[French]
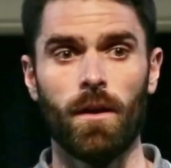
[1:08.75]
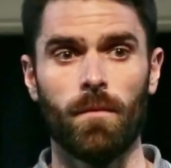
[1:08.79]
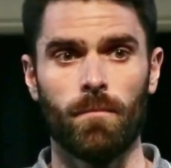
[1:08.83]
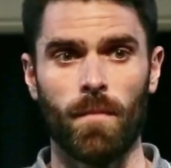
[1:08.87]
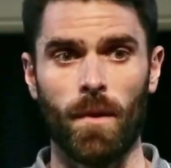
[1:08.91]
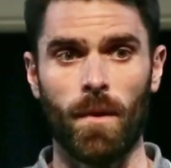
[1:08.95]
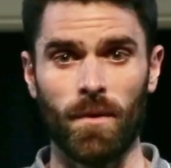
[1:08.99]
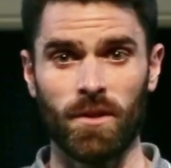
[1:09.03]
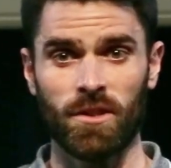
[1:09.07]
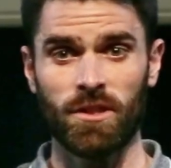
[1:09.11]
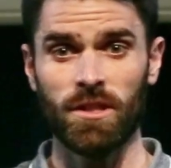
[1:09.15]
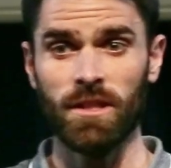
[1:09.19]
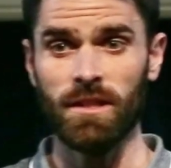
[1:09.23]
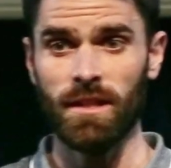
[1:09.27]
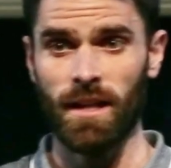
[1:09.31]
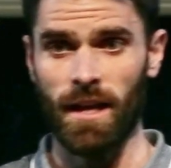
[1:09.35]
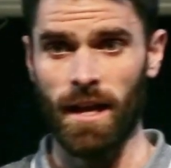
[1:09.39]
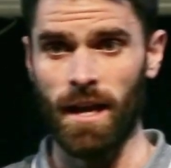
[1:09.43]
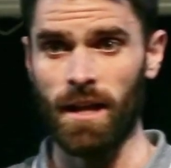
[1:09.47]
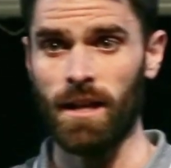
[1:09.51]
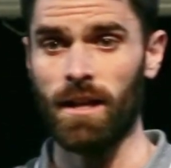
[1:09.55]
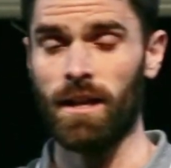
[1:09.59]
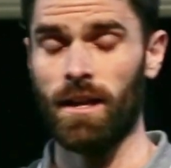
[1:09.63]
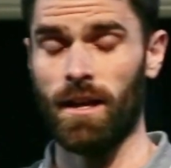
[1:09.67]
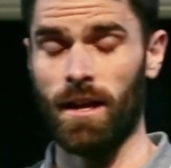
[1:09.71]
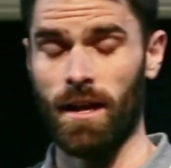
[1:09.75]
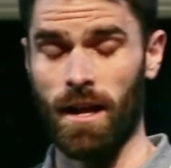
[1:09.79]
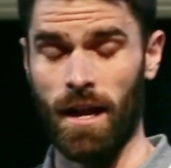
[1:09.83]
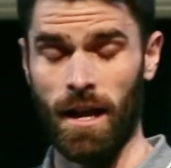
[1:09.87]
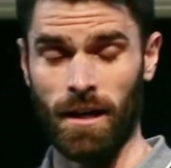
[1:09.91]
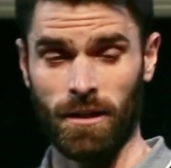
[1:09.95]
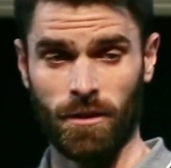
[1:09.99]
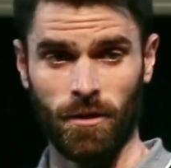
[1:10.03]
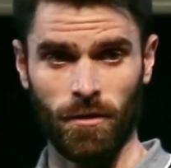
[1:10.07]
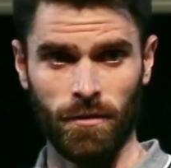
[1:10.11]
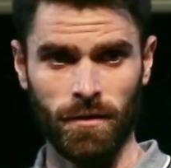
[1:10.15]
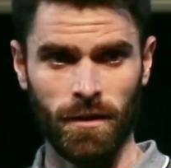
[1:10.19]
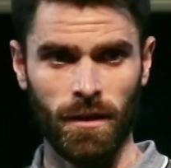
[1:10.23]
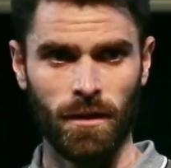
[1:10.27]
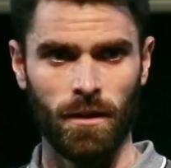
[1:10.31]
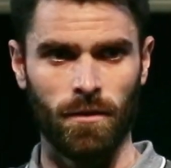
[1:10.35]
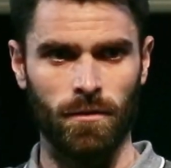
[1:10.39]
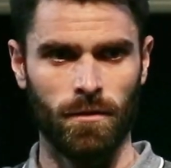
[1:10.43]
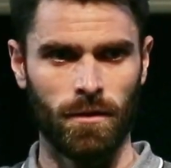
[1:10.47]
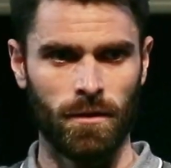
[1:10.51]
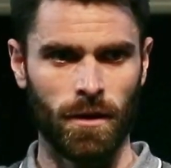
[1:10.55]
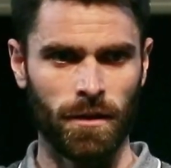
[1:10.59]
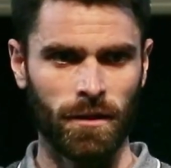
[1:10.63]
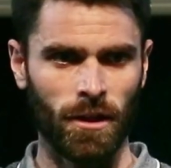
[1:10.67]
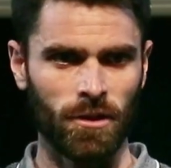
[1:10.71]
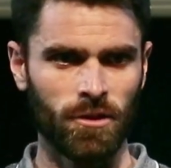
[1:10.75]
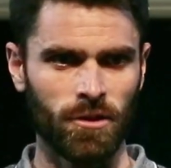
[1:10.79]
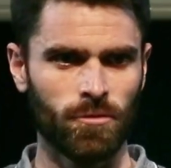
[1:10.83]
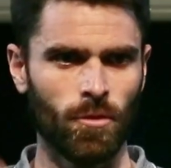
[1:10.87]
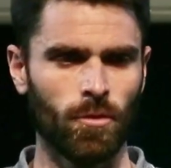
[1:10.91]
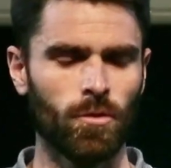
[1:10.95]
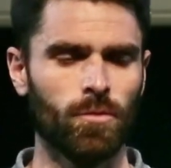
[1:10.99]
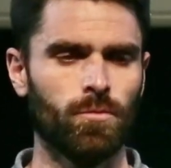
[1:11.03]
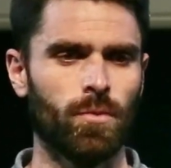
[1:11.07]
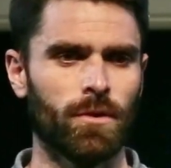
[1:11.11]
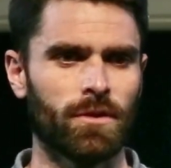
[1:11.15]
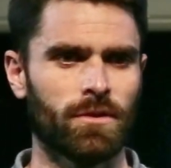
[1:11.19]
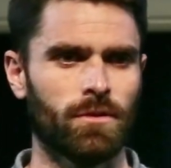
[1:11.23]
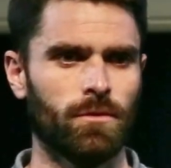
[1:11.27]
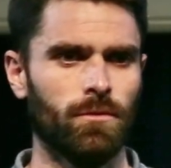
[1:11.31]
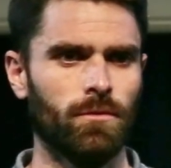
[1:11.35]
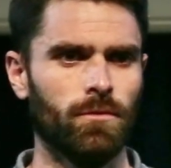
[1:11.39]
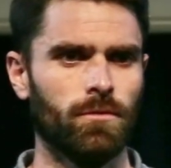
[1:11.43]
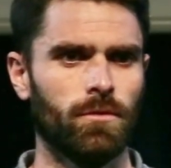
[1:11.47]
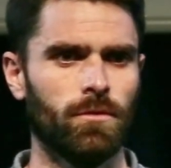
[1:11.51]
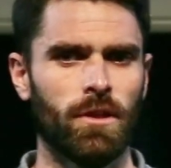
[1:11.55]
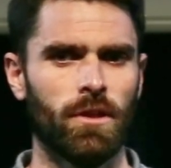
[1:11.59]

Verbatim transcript: Ma machine, elle, elle connaît la trajectoire du poinçon